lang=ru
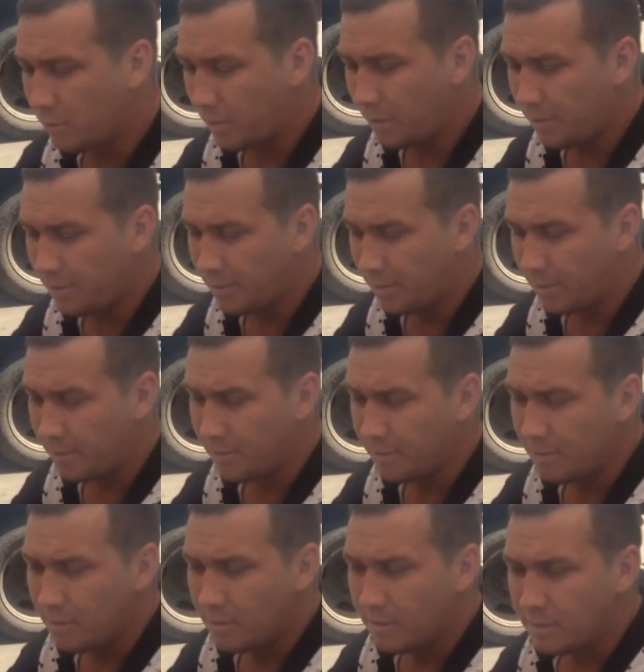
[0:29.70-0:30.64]
Украиной,
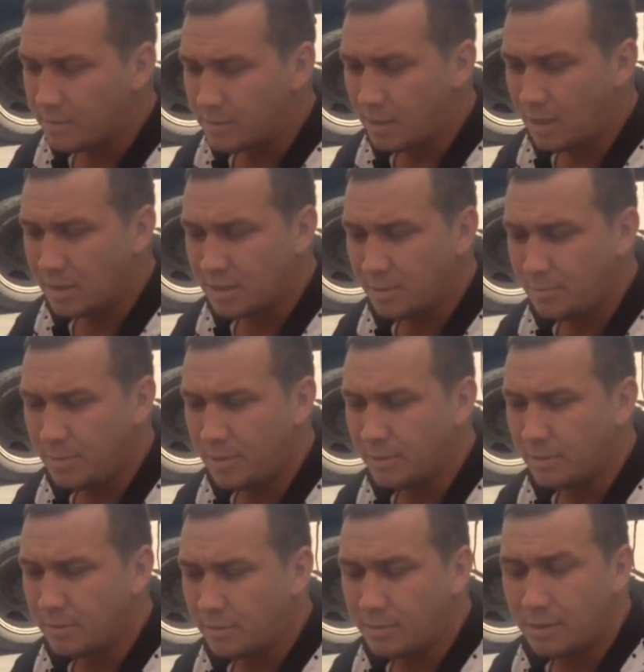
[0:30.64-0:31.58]
с
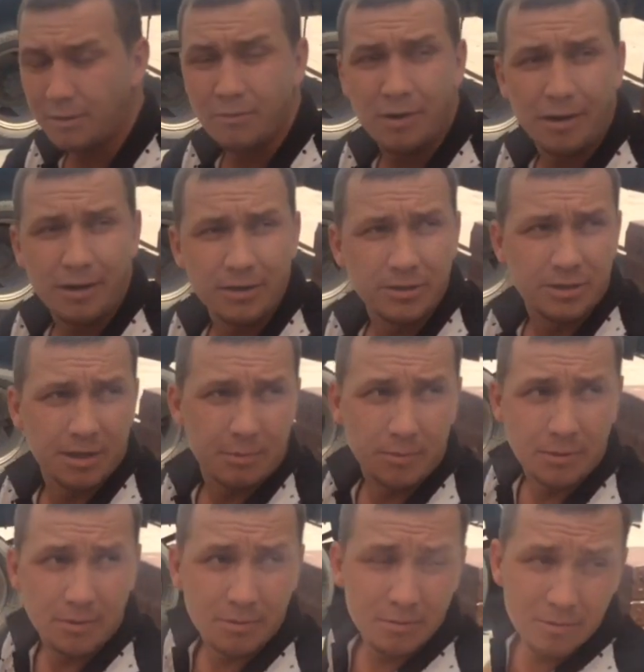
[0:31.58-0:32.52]
нашими
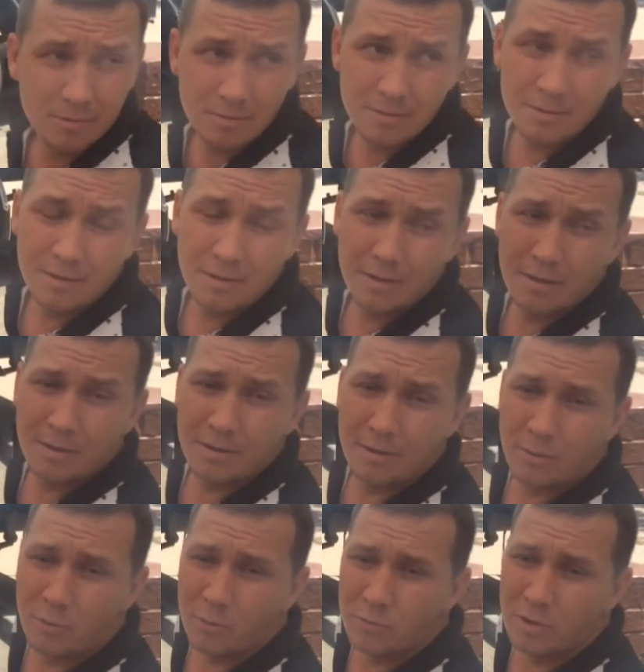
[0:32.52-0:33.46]
товарищами.
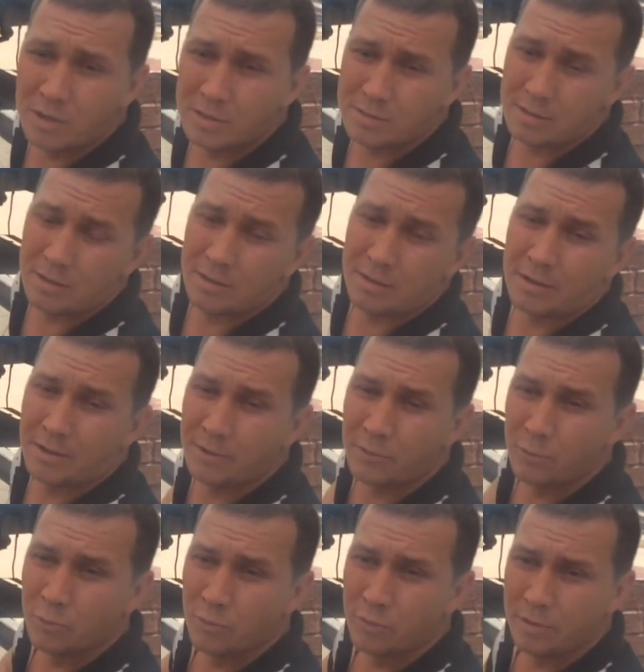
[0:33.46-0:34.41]
У нас
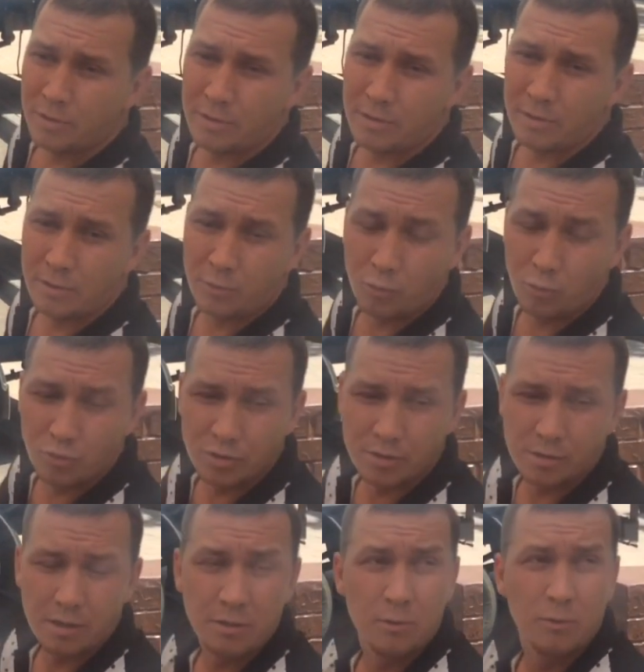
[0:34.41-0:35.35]
родной и
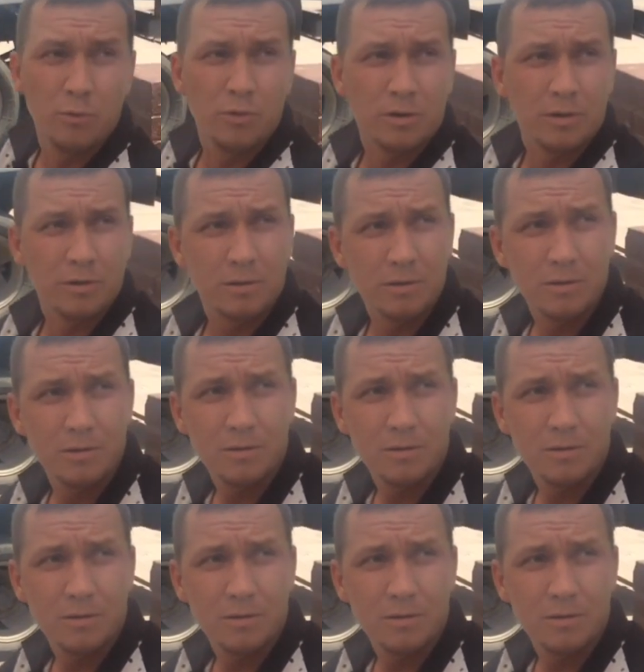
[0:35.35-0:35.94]
дружеский город.